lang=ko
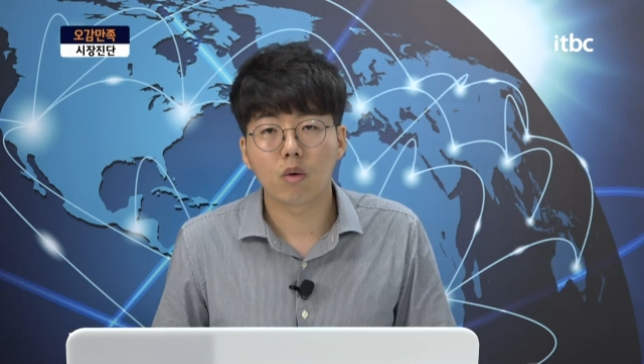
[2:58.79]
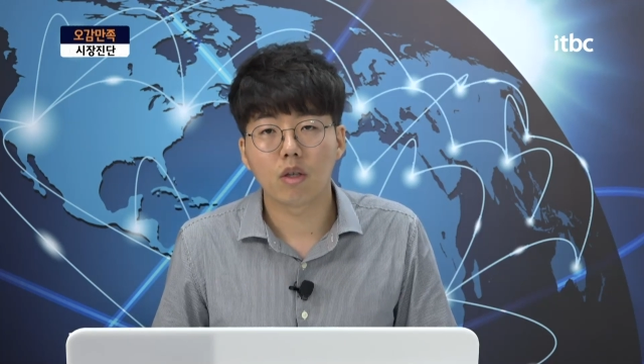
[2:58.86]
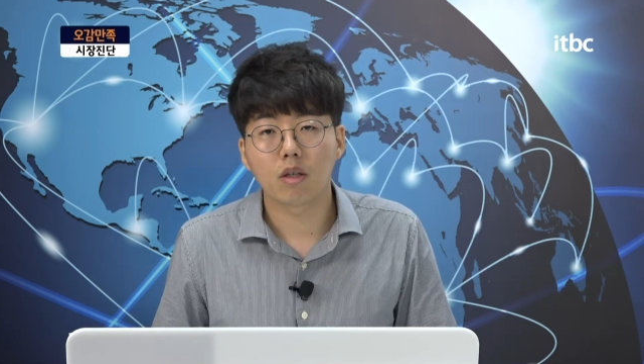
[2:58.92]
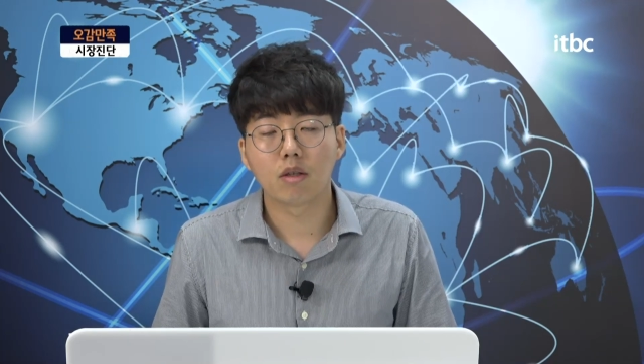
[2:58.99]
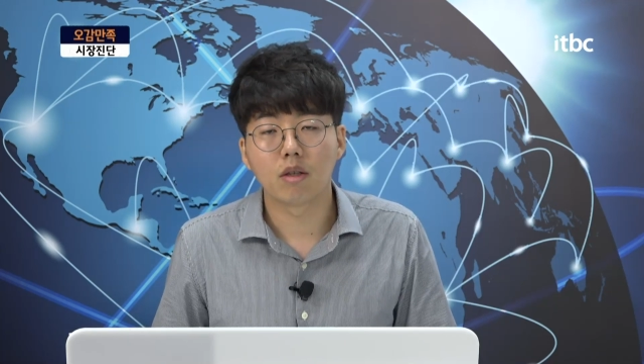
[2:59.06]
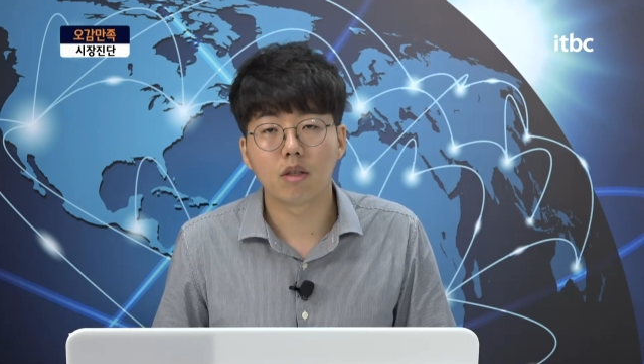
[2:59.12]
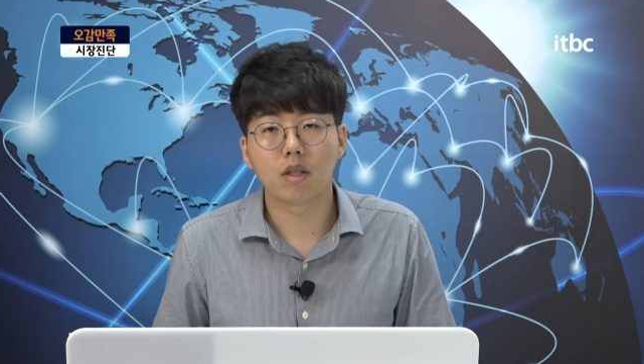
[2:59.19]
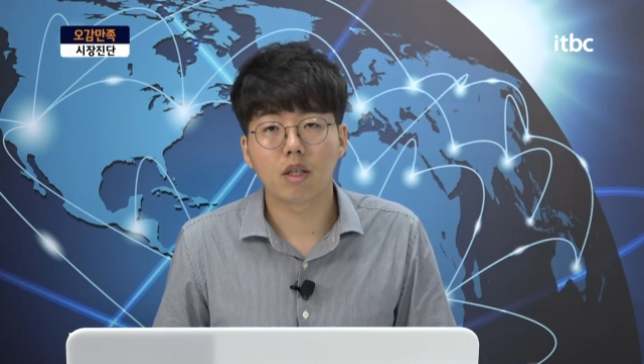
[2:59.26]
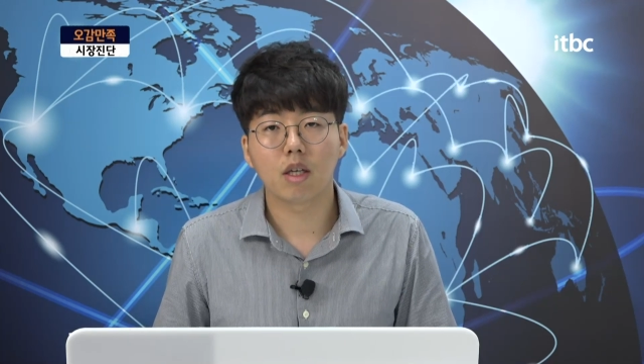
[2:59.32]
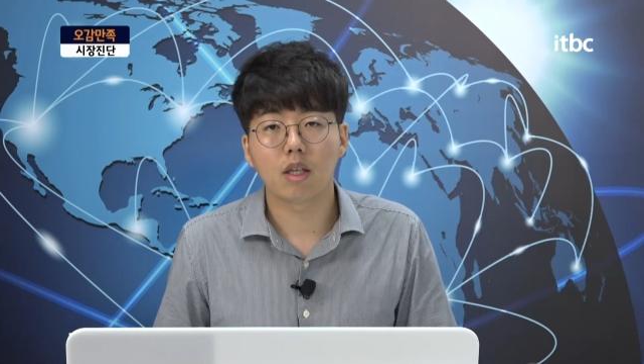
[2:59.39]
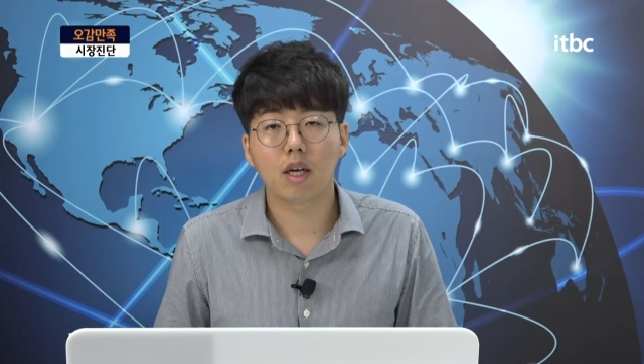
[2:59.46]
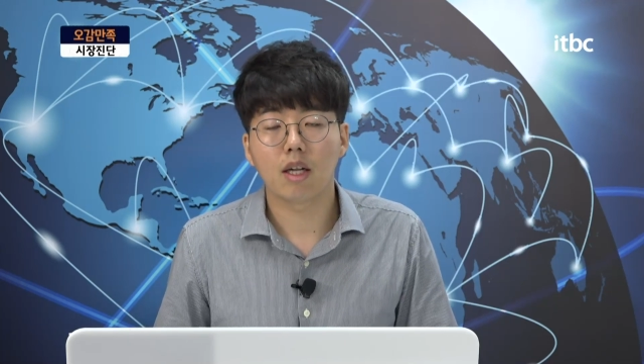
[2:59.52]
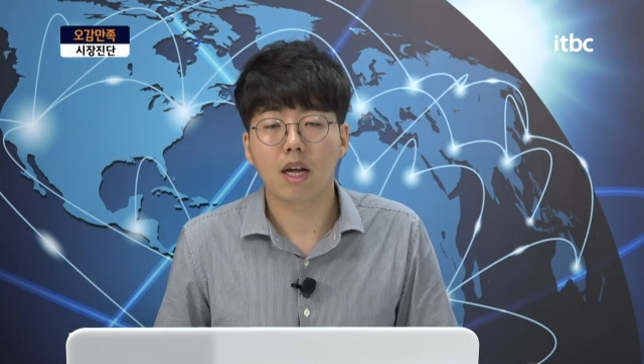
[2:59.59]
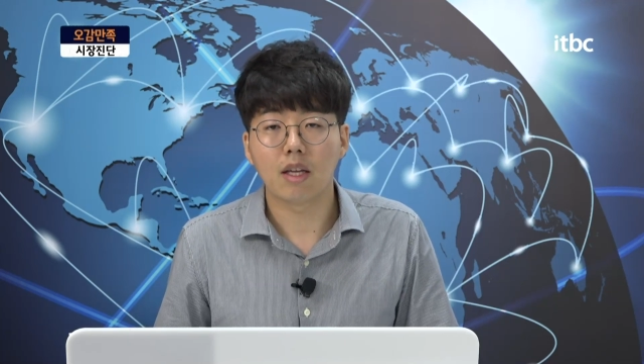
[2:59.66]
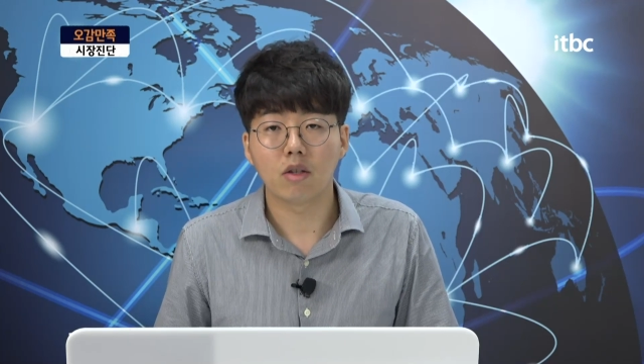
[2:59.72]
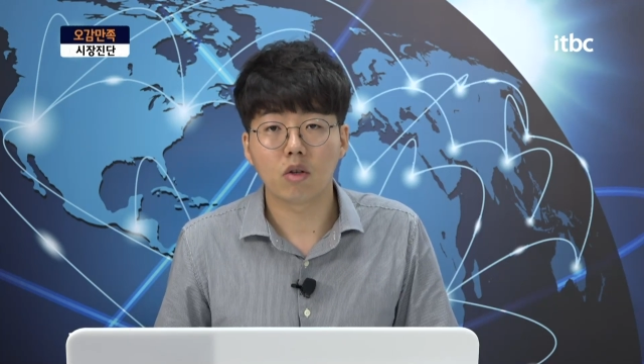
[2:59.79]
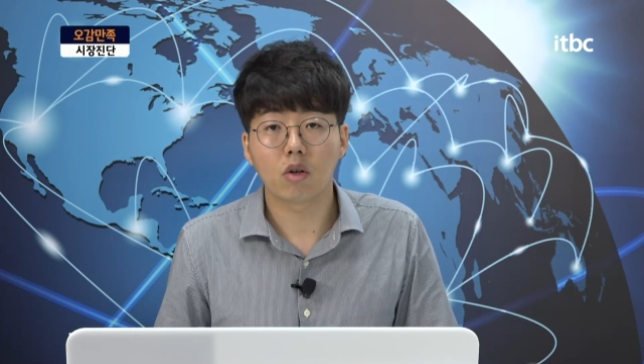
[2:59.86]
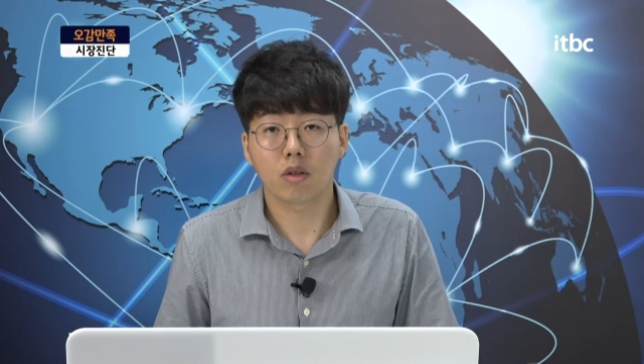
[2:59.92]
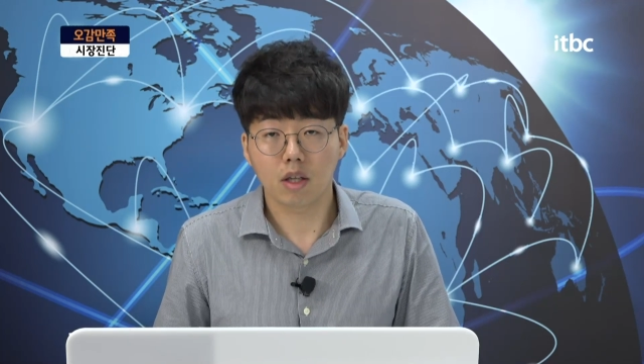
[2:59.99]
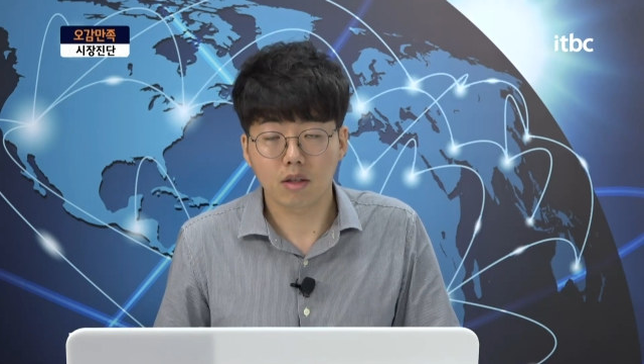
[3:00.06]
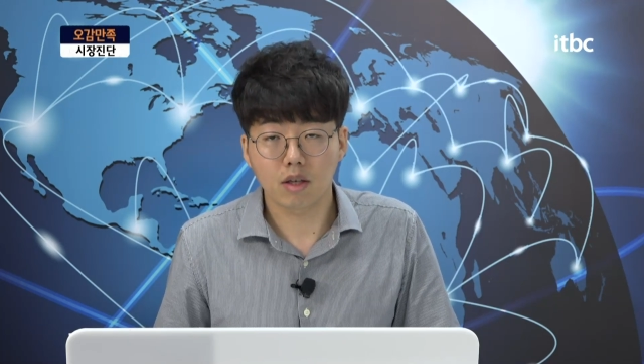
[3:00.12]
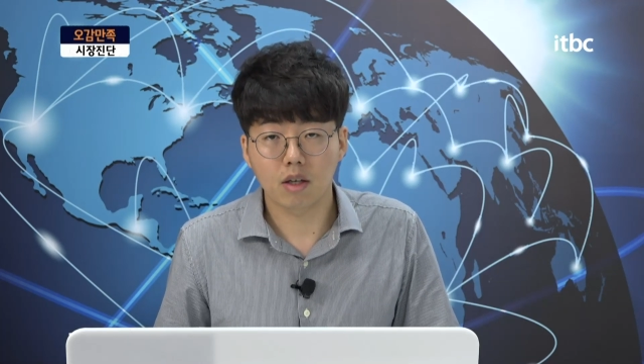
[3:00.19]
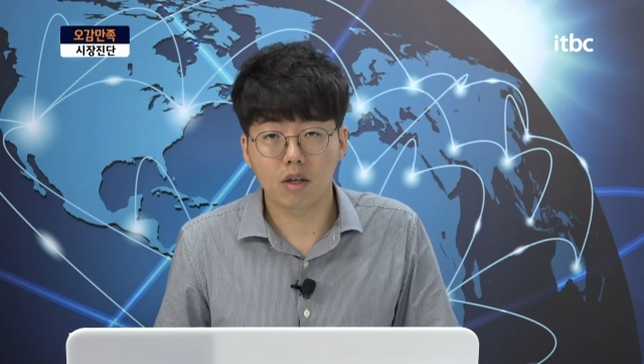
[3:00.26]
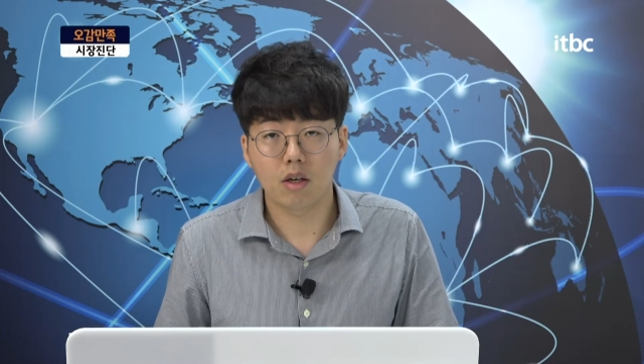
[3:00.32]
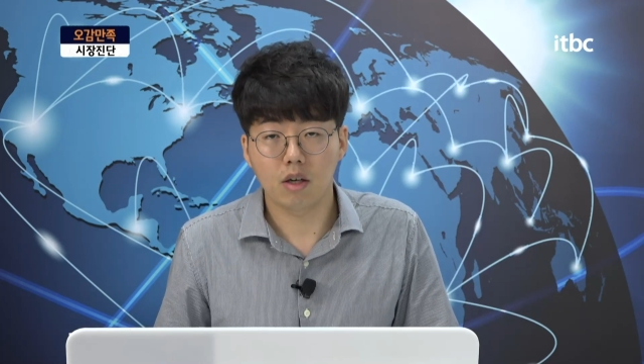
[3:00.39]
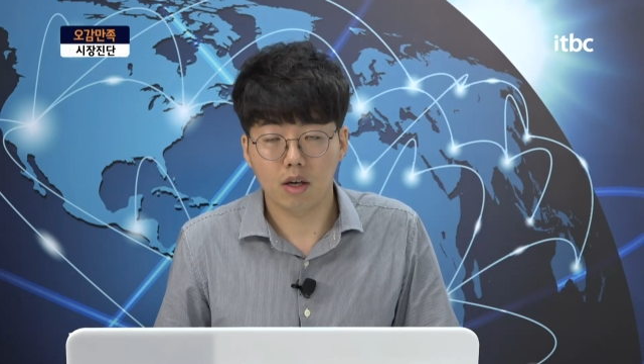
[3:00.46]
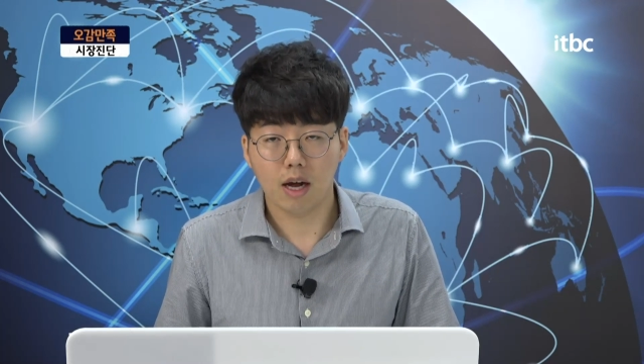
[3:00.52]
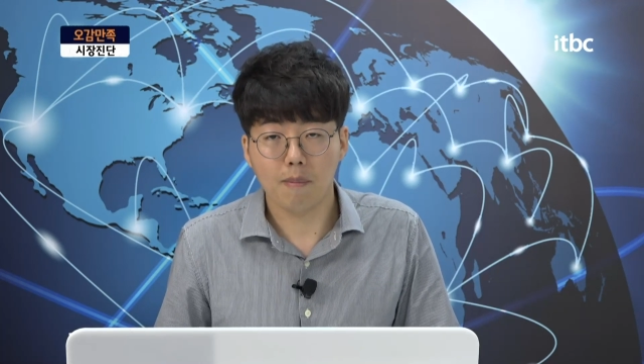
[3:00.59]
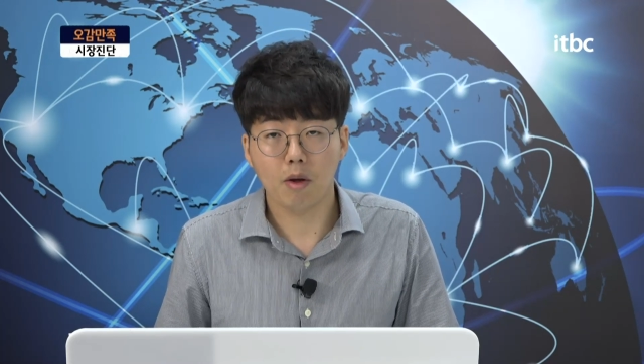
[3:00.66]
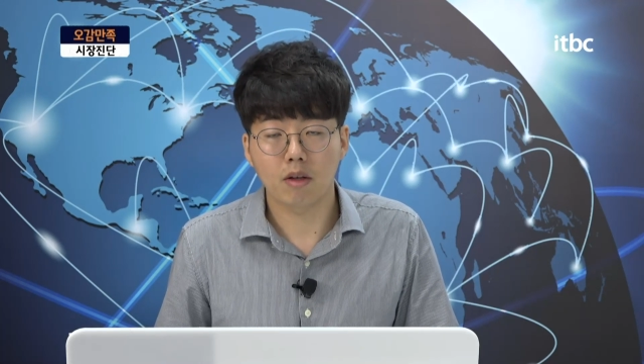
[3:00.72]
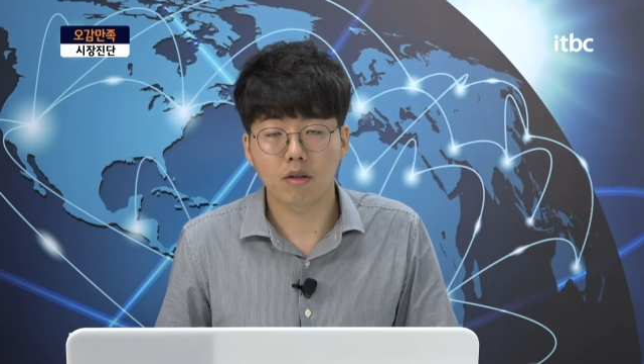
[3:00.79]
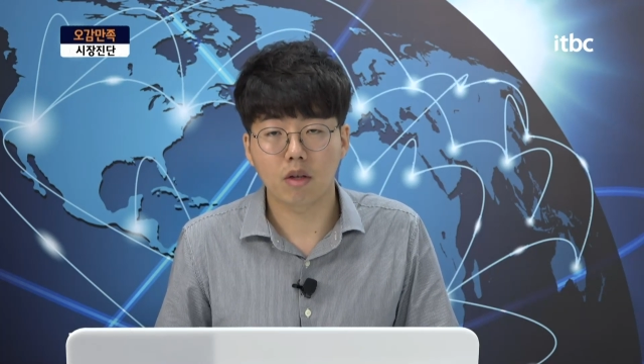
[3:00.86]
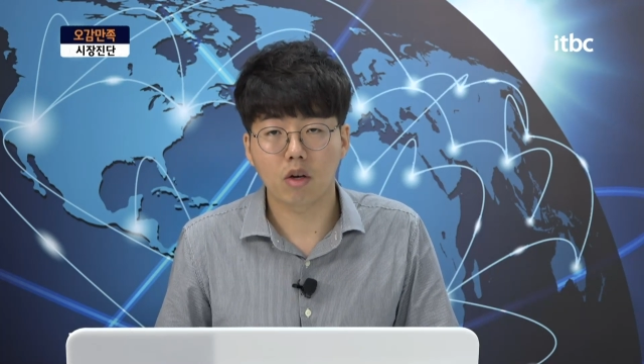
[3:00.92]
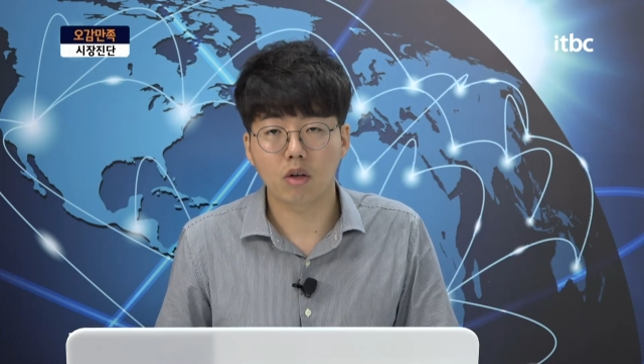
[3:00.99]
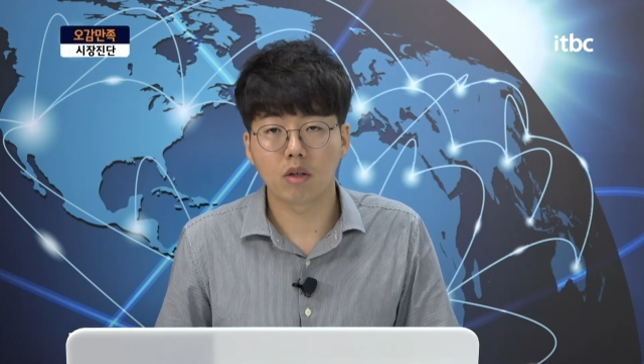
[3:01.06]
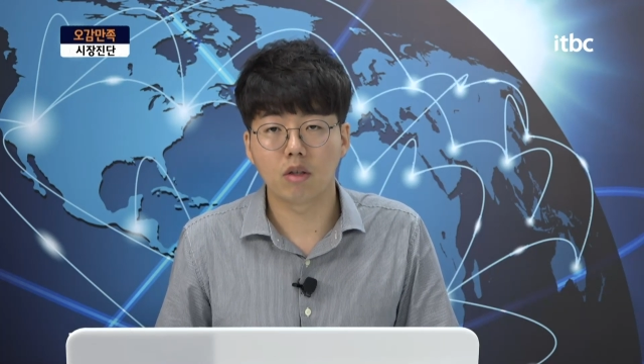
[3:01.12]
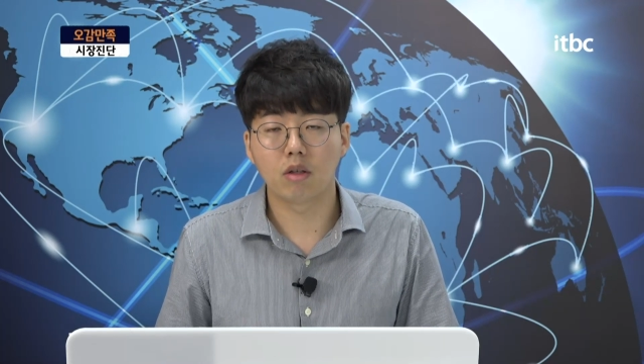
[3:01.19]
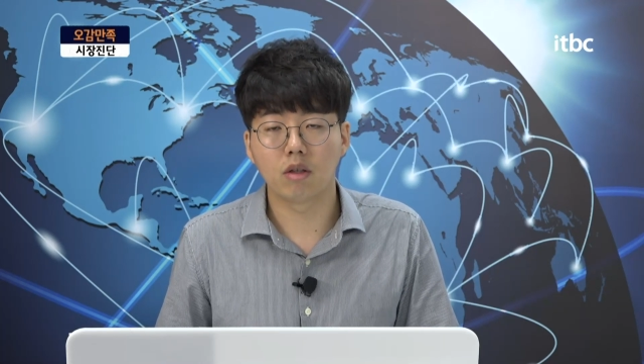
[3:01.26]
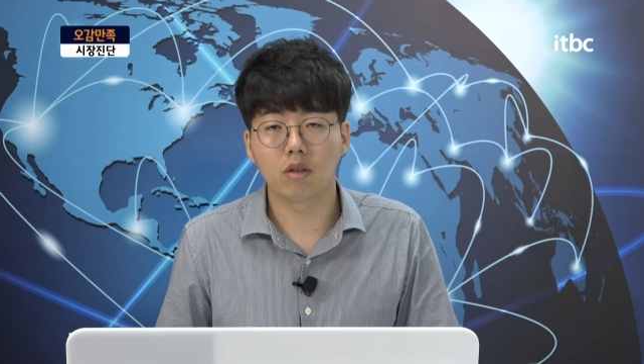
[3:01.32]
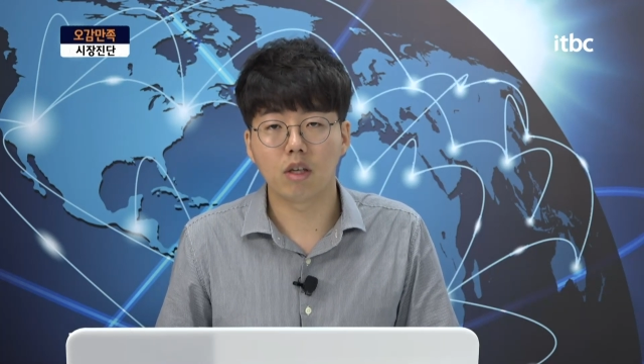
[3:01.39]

이제 증시에 대한 안정 대책을 하면서 네.